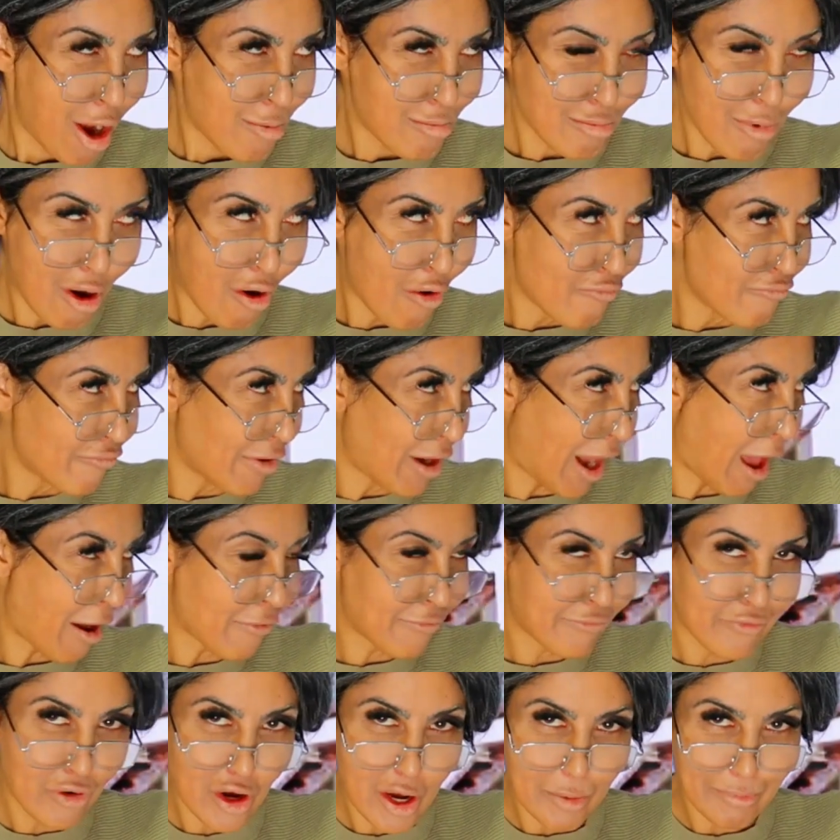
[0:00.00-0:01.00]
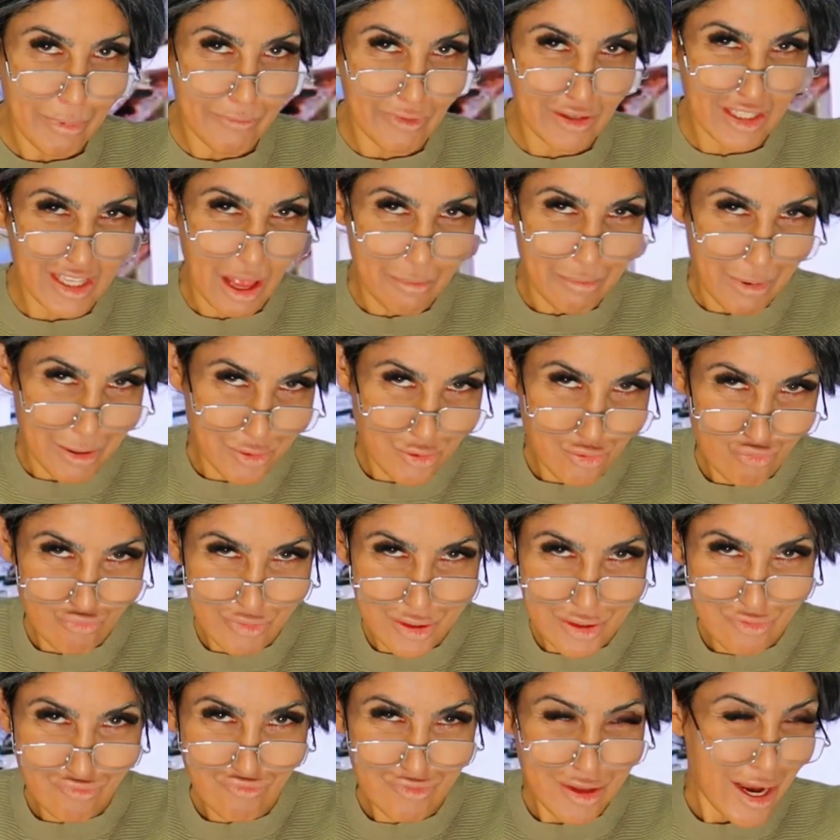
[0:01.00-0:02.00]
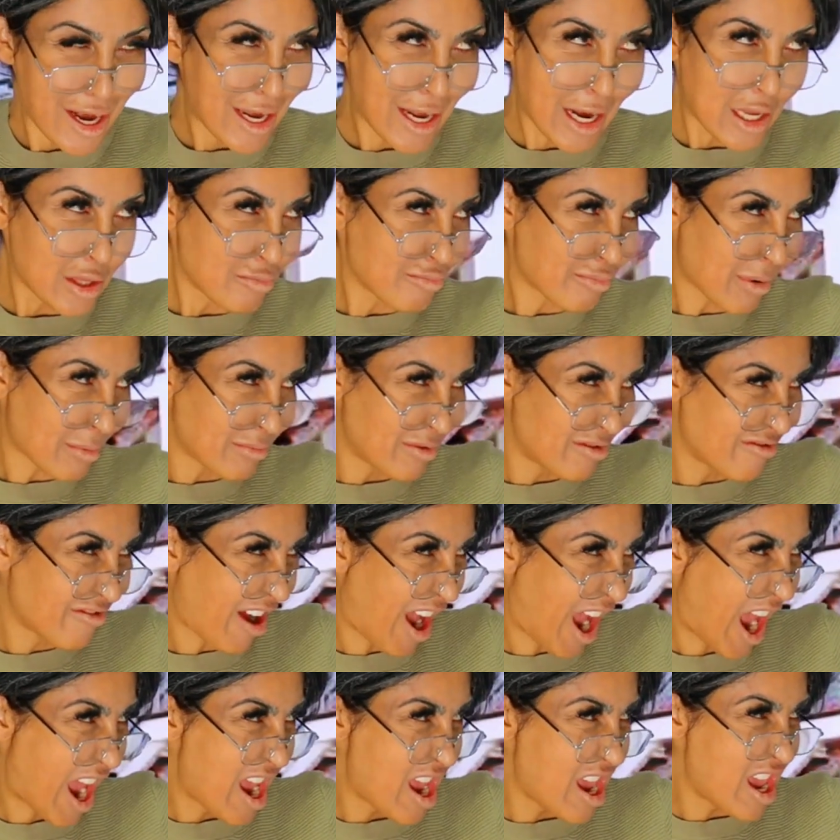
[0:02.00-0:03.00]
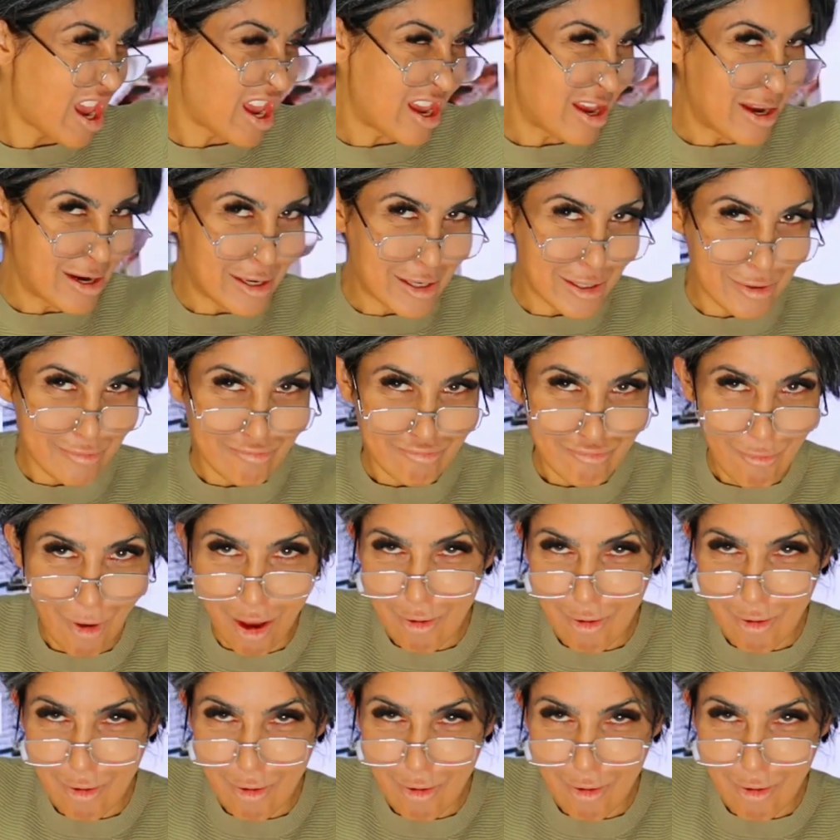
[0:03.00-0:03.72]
Bom, eu vou lá fora para ver se dá para subir no telhado para me varrer ele.